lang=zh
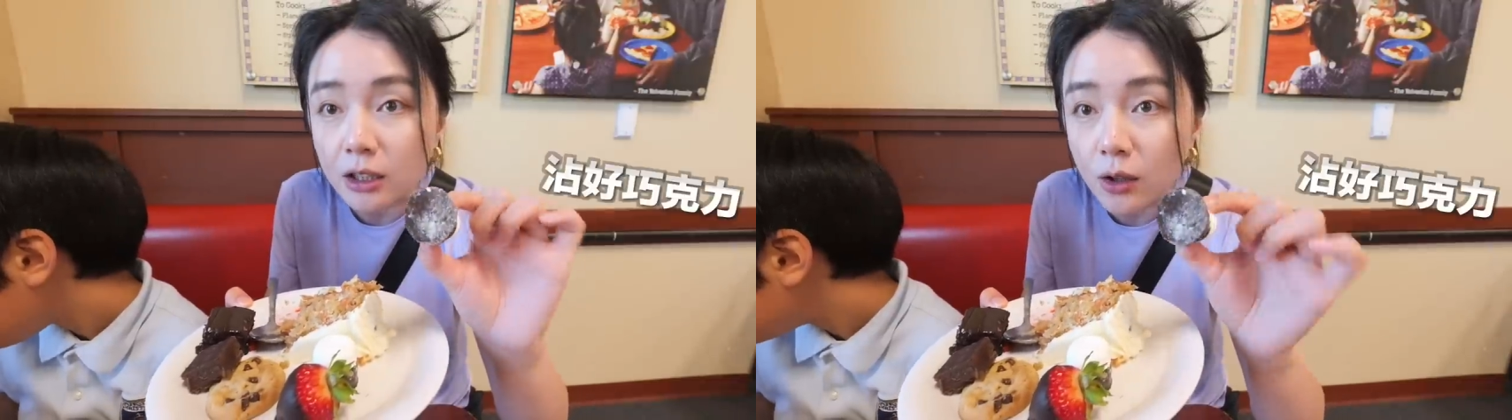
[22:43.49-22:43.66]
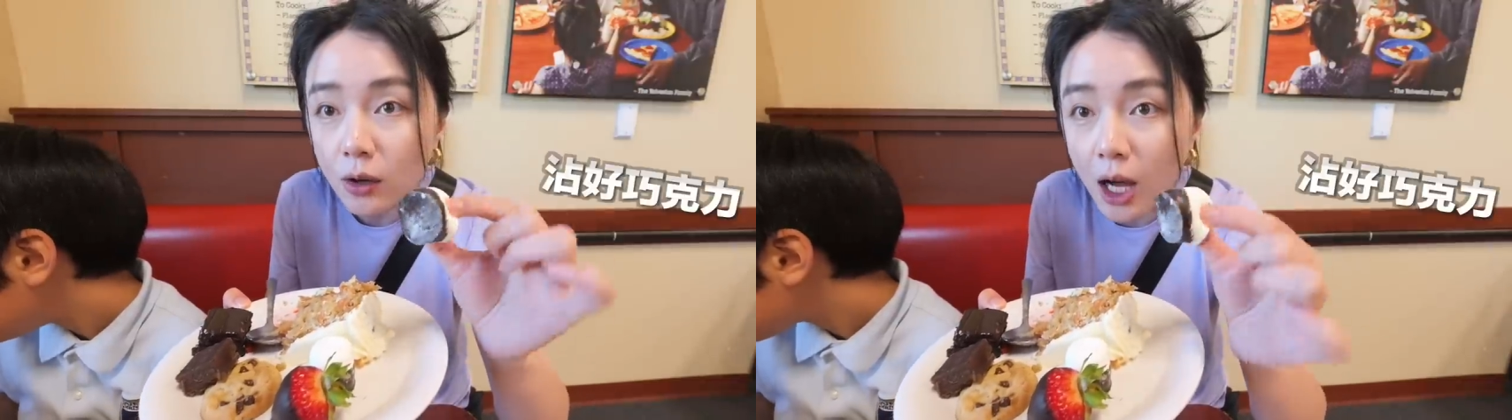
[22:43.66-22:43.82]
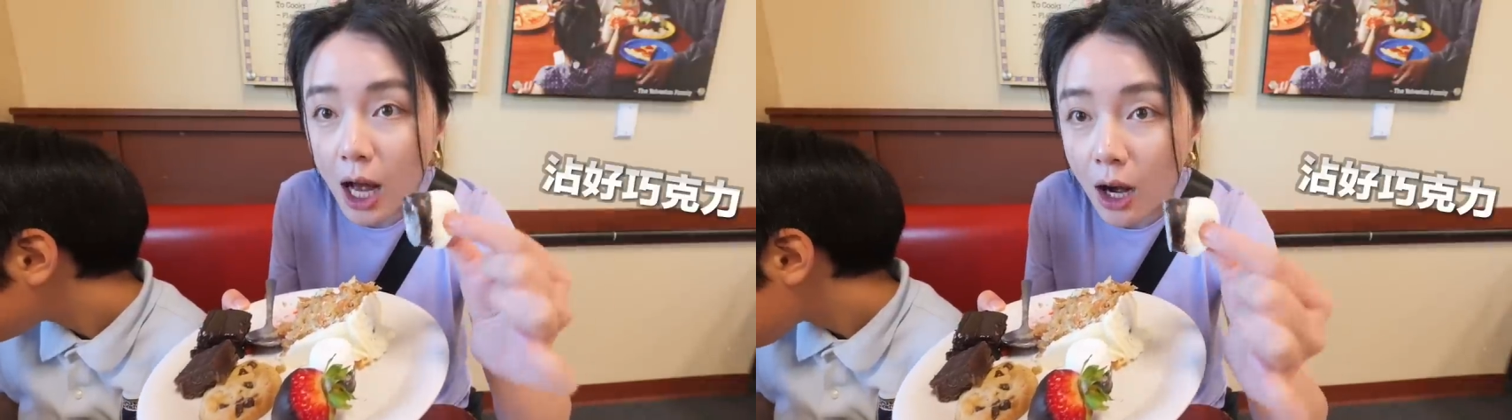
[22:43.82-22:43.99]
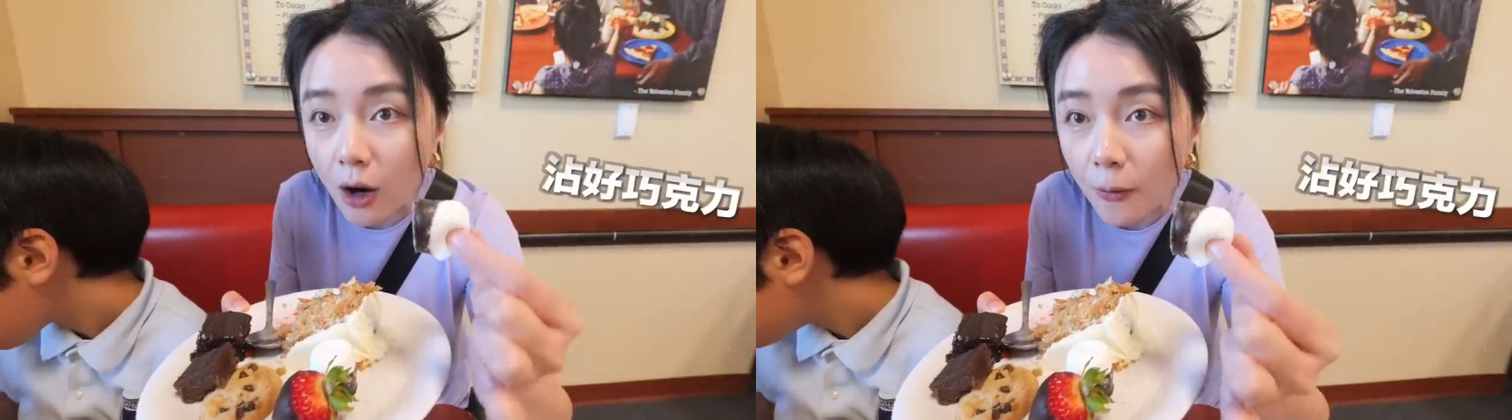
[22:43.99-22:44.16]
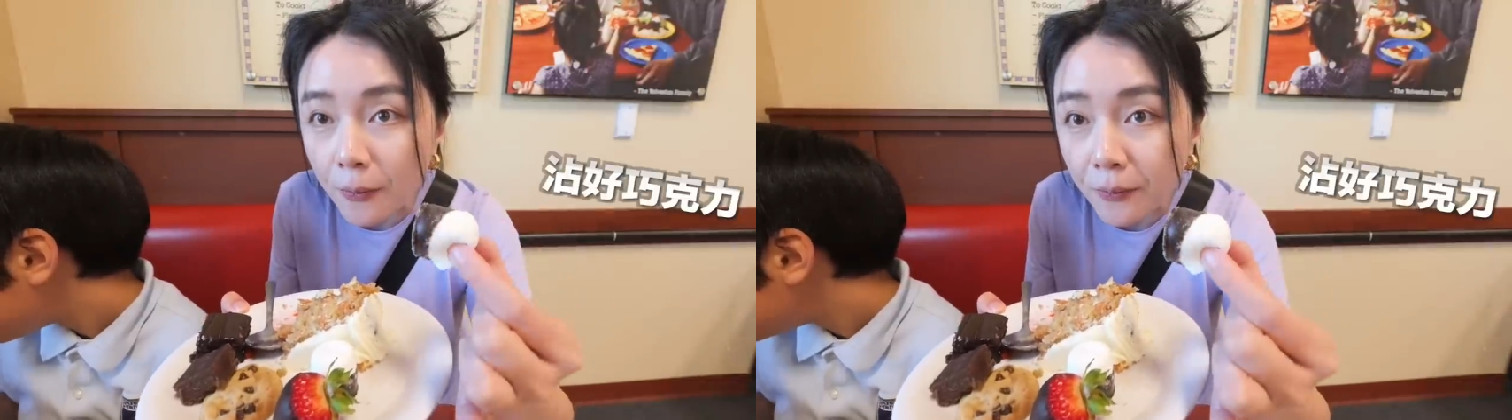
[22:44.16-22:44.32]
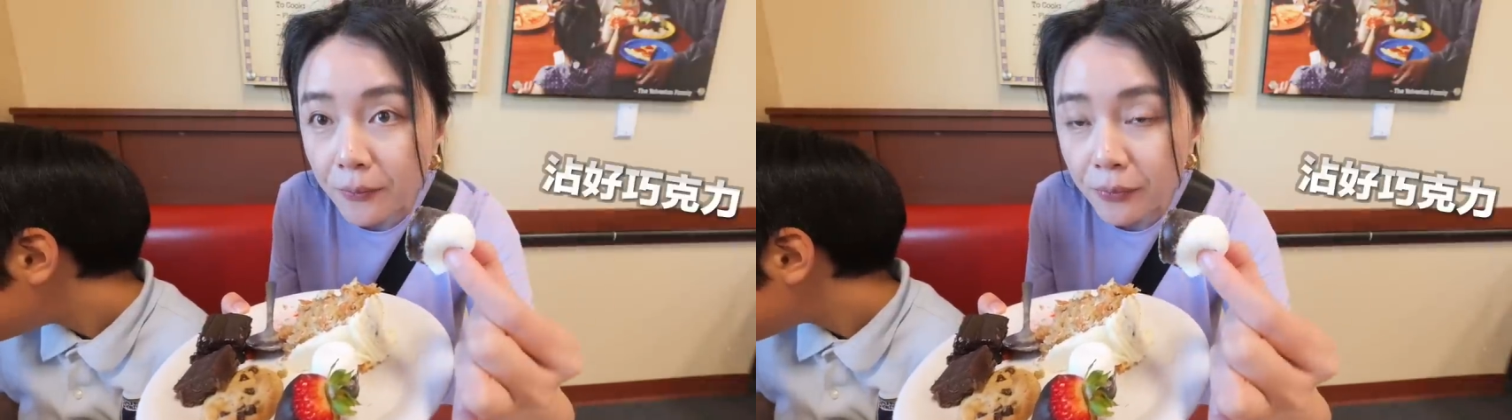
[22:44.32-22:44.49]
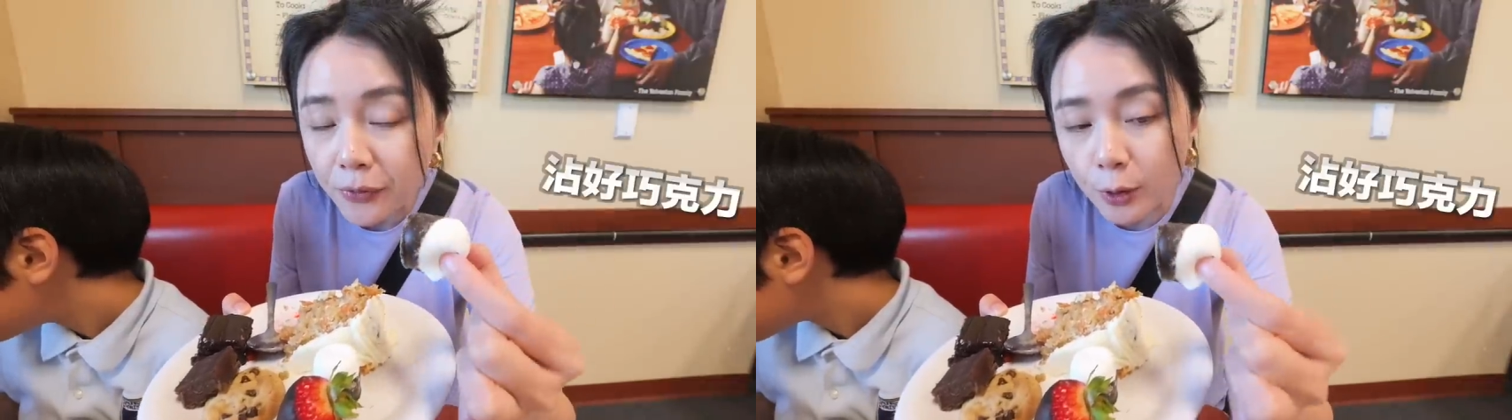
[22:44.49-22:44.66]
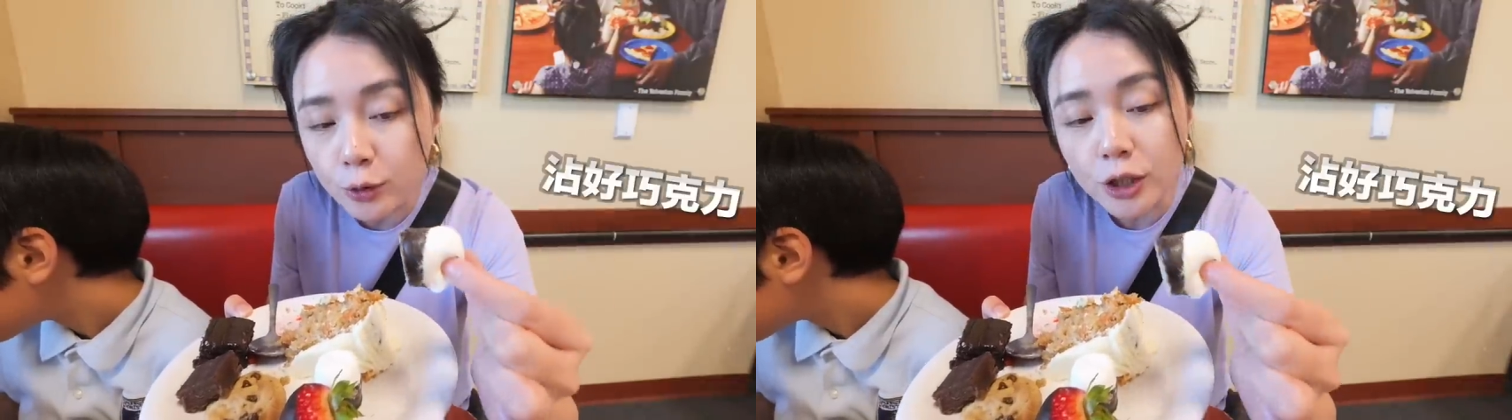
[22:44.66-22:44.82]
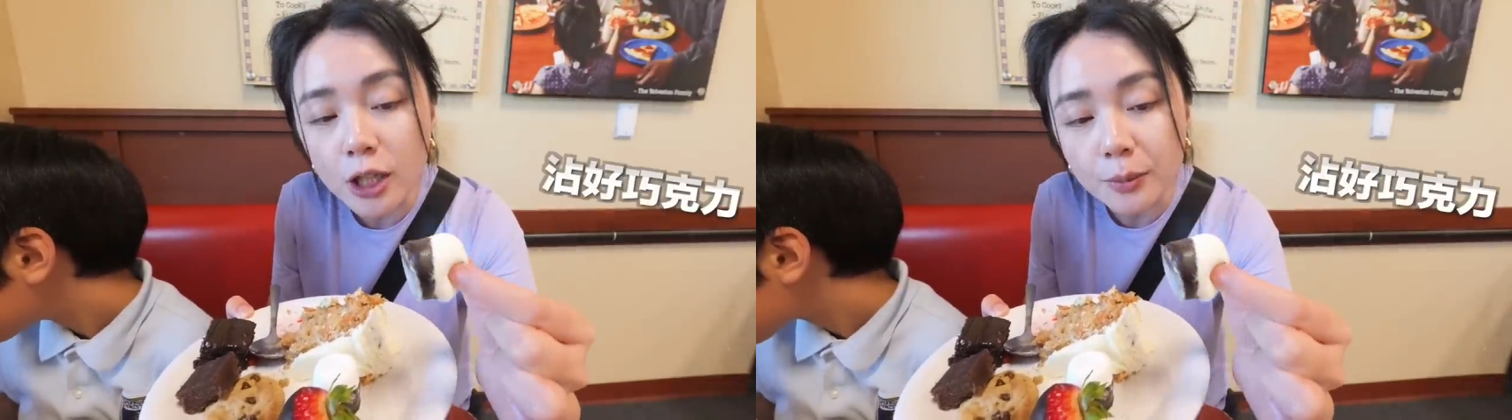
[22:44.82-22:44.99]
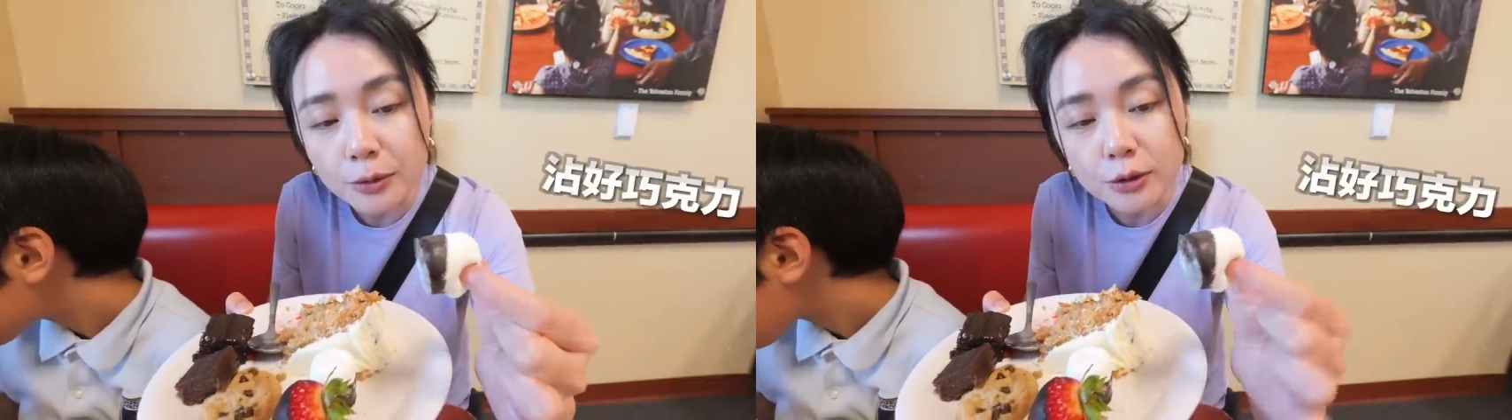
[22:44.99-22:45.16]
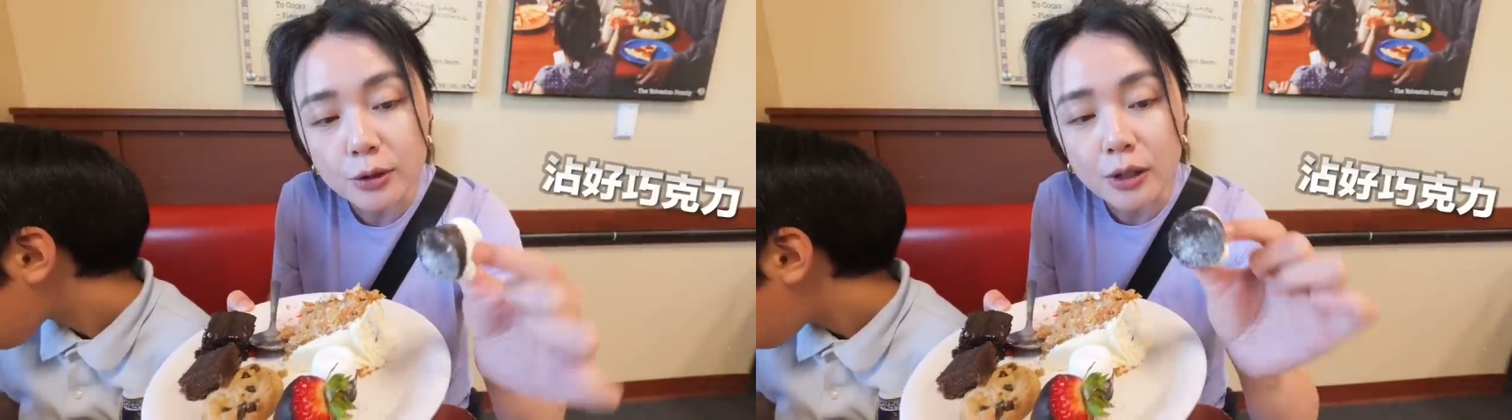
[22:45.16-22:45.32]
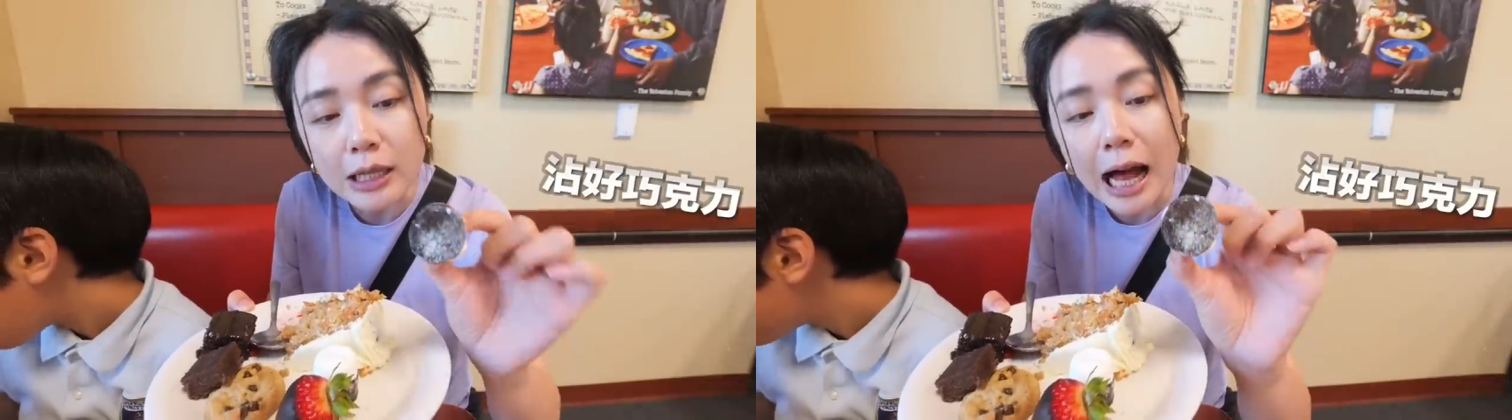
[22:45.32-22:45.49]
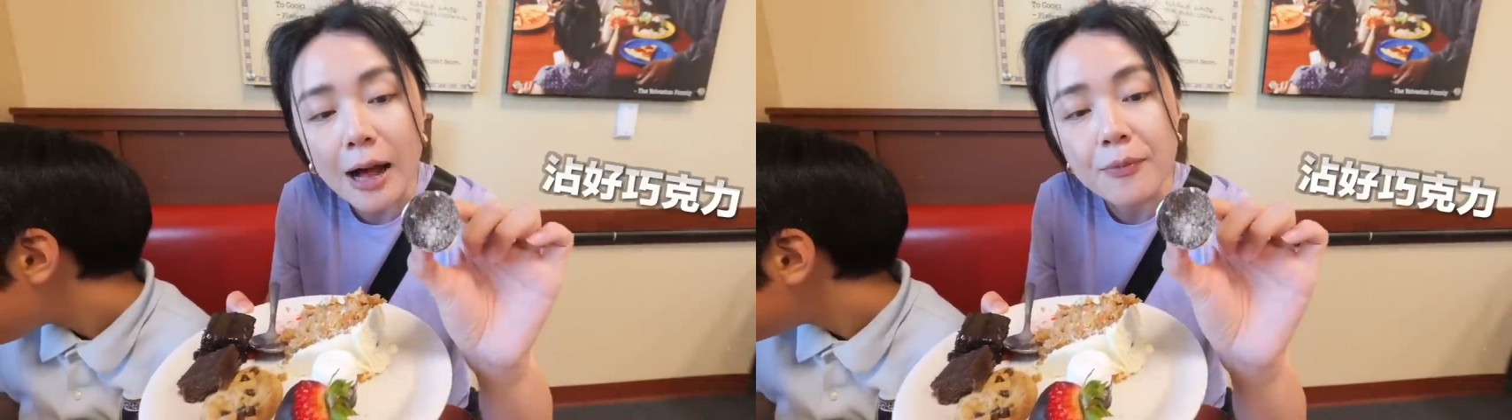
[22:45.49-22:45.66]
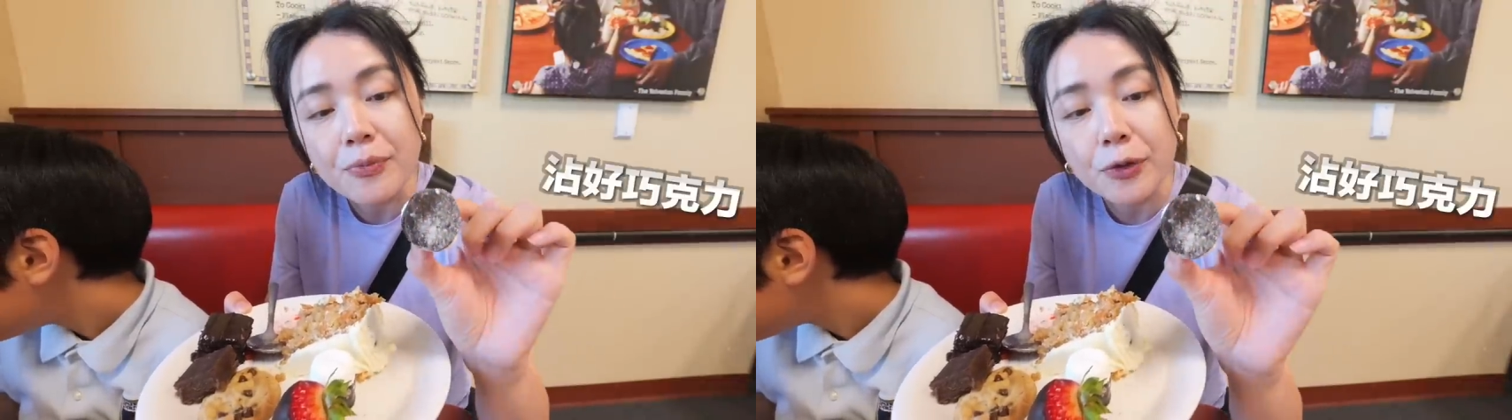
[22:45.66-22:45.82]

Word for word: 弄好，我觉得也不错啦。